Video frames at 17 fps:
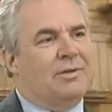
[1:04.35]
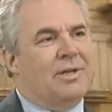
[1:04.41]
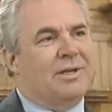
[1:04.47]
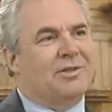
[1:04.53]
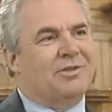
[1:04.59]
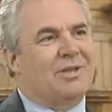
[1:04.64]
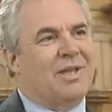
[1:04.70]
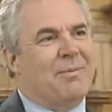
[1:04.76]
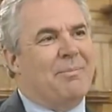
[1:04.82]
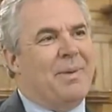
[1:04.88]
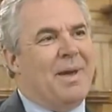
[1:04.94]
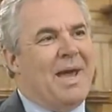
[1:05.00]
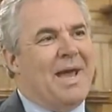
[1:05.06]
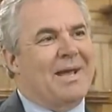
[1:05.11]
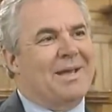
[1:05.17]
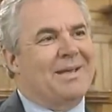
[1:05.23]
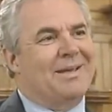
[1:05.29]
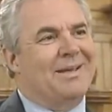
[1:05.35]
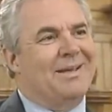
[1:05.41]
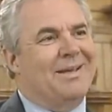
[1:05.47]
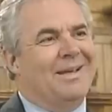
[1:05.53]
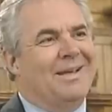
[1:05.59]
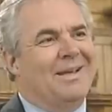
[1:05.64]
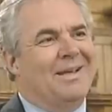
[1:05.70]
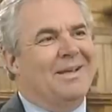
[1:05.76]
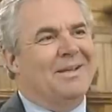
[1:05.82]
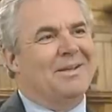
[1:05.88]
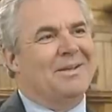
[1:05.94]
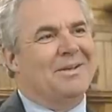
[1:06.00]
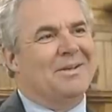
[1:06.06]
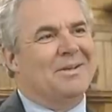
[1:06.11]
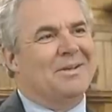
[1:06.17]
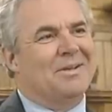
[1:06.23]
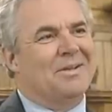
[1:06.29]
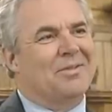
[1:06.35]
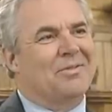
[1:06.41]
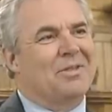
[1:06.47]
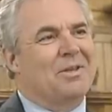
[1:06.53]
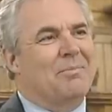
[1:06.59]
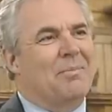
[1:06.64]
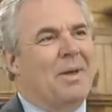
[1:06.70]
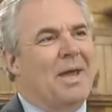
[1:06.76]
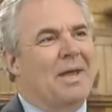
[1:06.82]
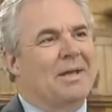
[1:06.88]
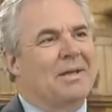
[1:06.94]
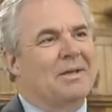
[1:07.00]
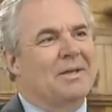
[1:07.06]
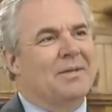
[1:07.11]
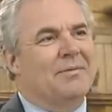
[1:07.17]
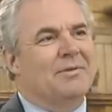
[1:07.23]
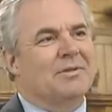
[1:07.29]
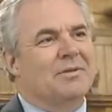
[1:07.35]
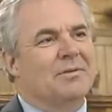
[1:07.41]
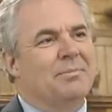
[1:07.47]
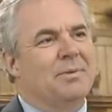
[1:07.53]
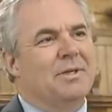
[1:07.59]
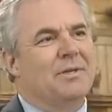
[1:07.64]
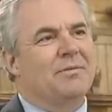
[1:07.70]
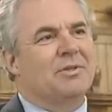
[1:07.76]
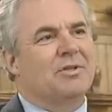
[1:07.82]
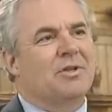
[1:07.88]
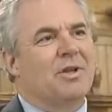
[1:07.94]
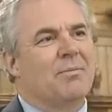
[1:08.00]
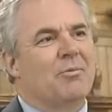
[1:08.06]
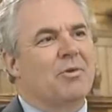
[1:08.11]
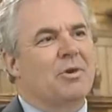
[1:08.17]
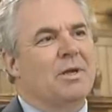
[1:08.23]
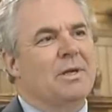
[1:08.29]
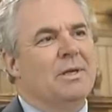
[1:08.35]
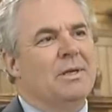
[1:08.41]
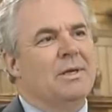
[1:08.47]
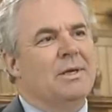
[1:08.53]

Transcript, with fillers: dé un pequeño resumen sobre el comienzo de su recorrido espiritual.